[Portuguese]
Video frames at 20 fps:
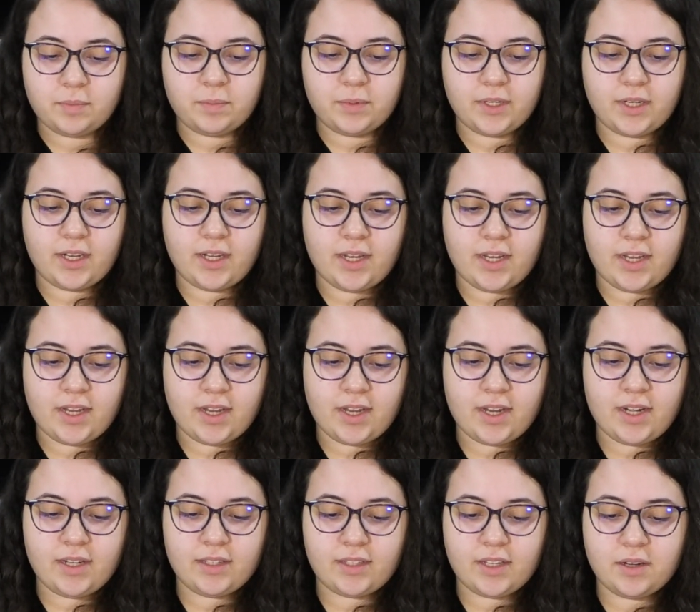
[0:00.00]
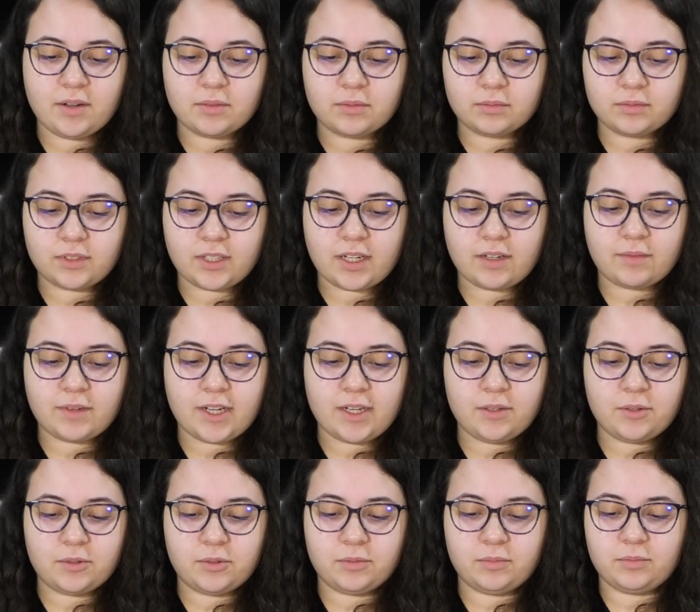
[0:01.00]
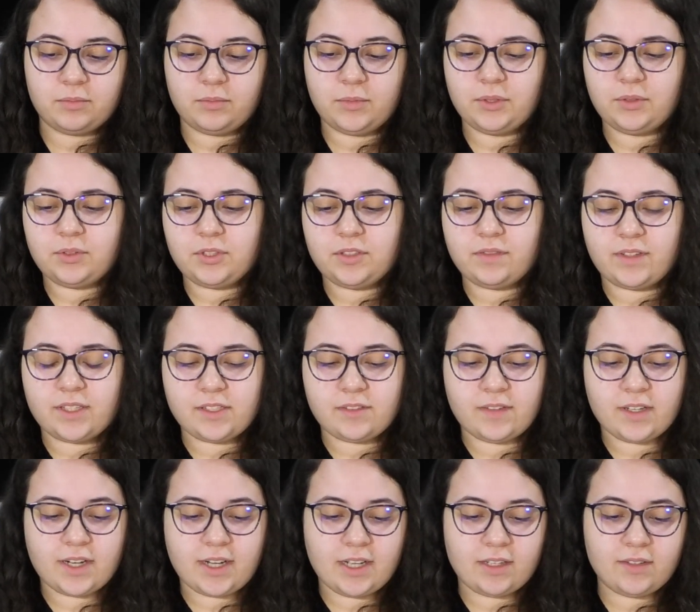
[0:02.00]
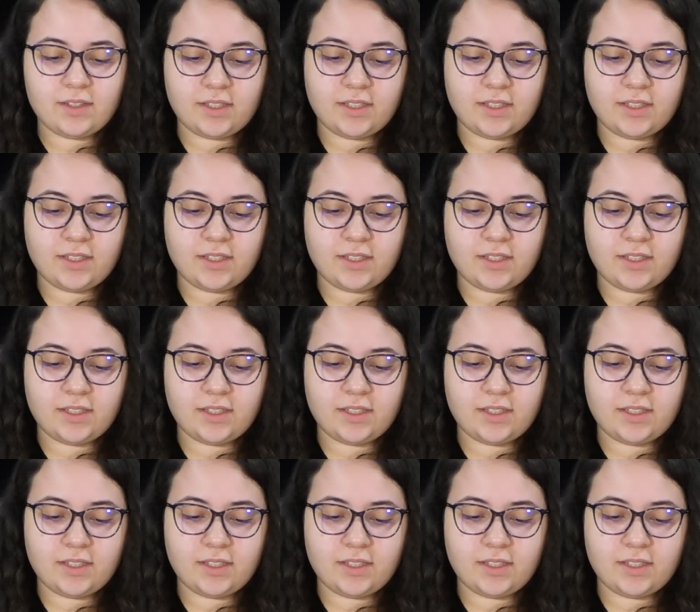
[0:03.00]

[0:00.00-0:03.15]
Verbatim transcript: porque ele tem um trabalho muito diversificado